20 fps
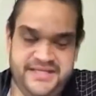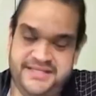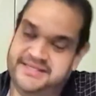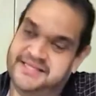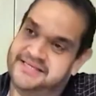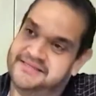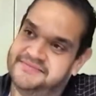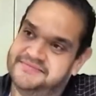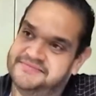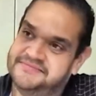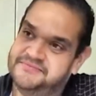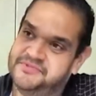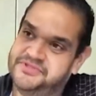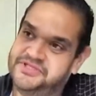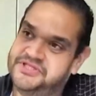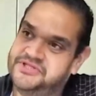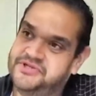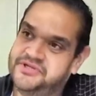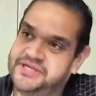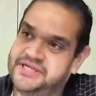triste,
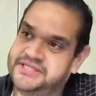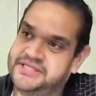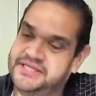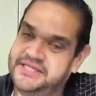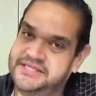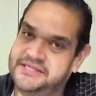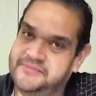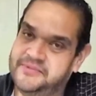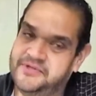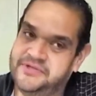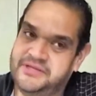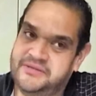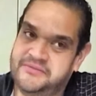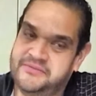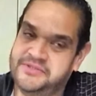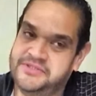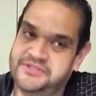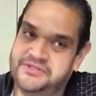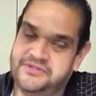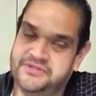mucha historia triste, pero
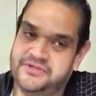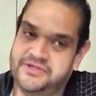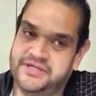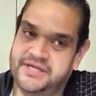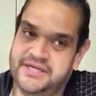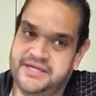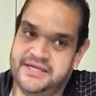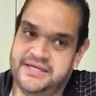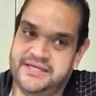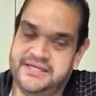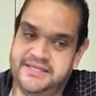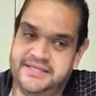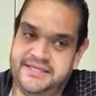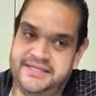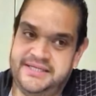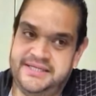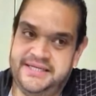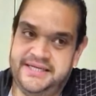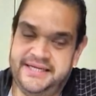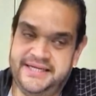también mucha historia,
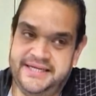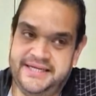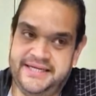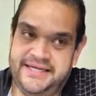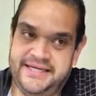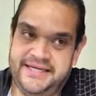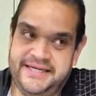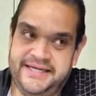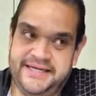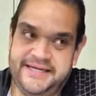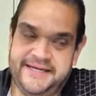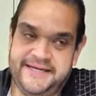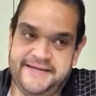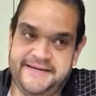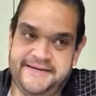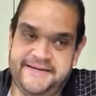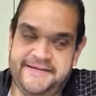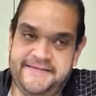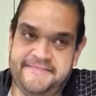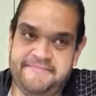eh,
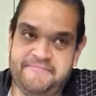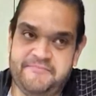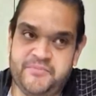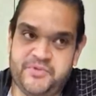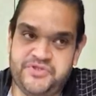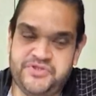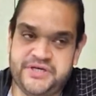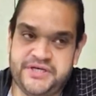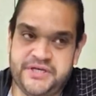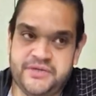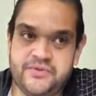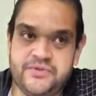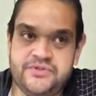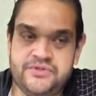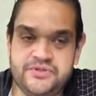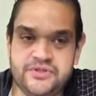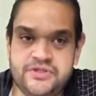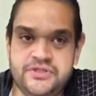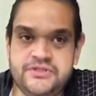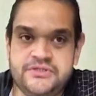mucho
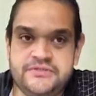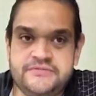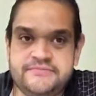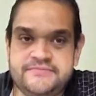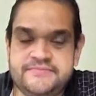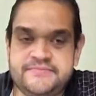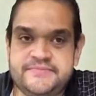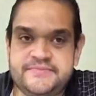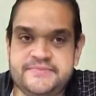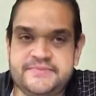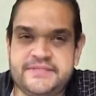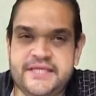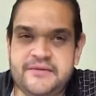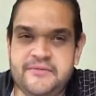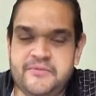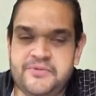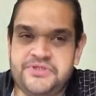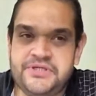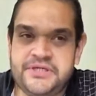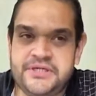agricultor,
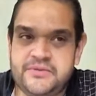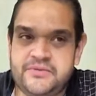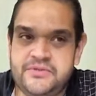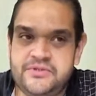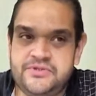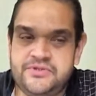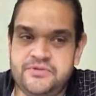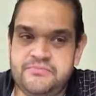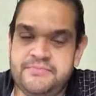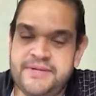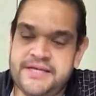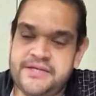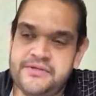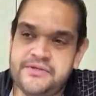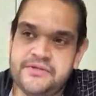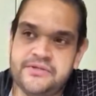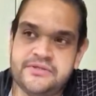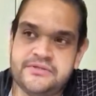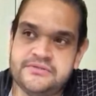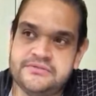tenemos mucho agricultor
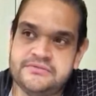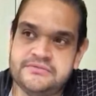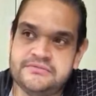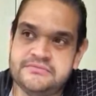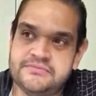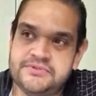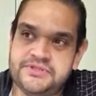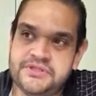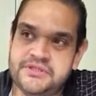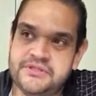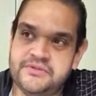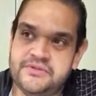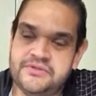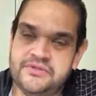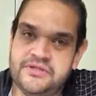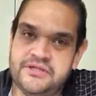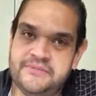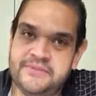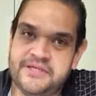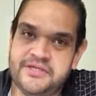mayor, mucho
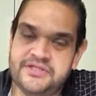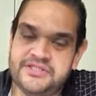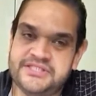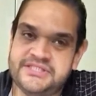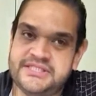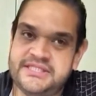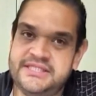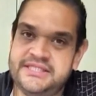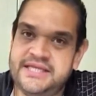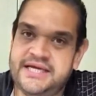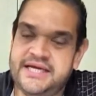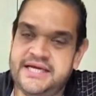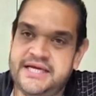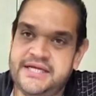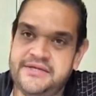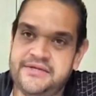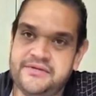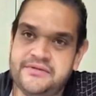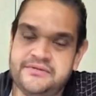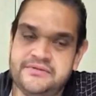agricultor de mayor de 60
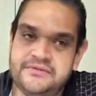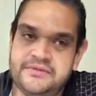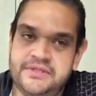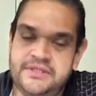años,